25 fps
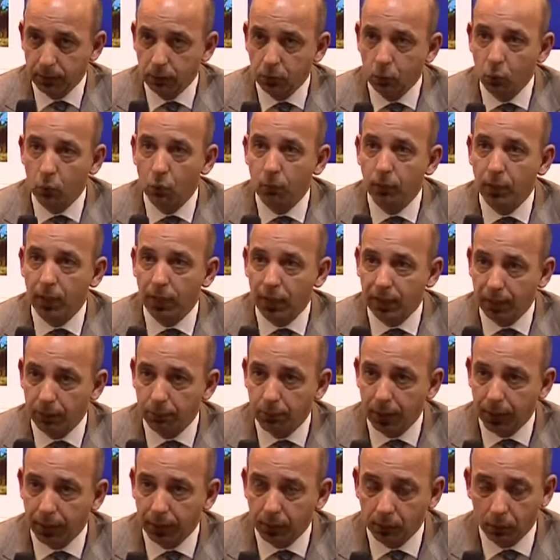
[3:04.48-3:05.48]
un
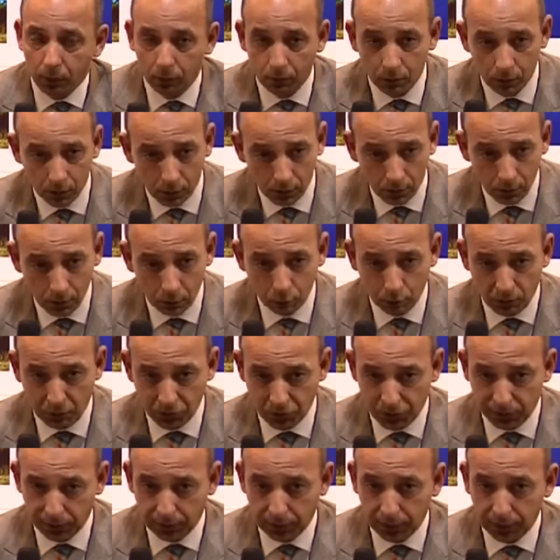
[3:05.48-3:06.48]
bell'albergo, una
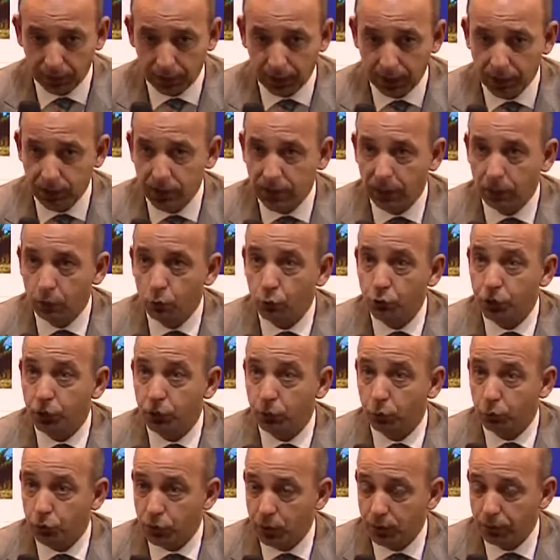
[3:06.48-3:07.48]
certa garanzia di un
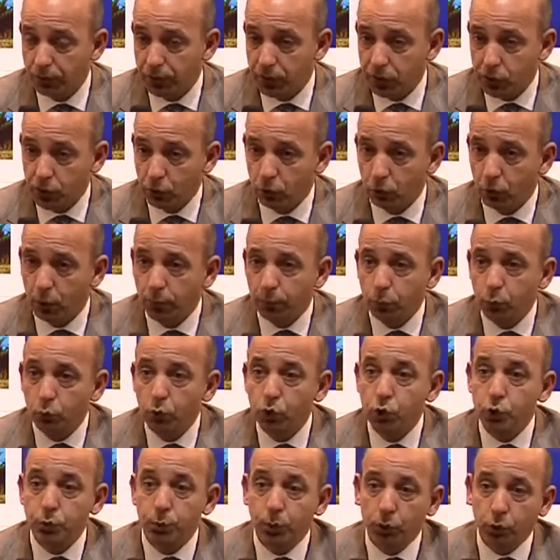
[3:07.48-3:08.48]
certo servizio, non è più
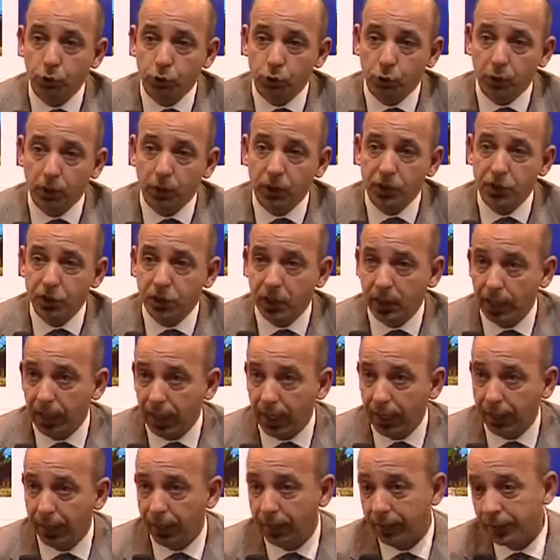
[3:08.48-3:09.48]
disposto a
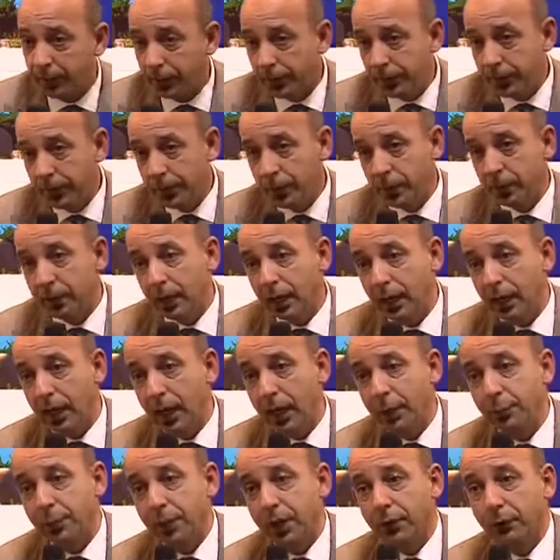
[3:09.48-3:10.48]
rischiare
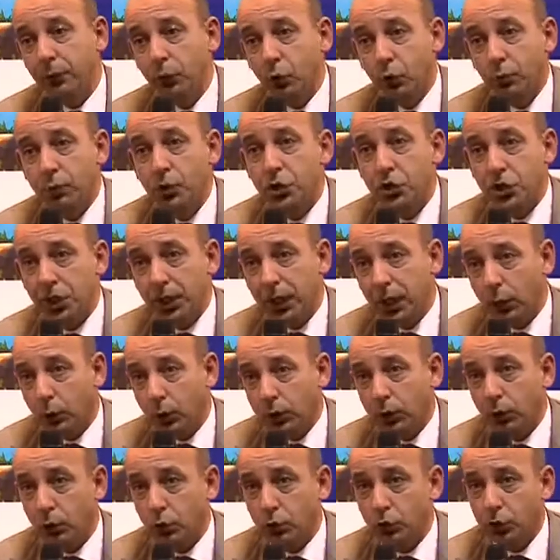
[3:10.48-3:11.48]
nell'ampia forbice del
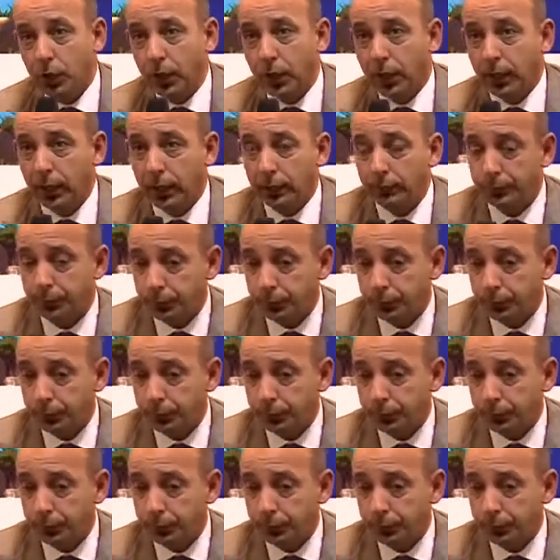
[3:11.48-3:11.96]
4 stelle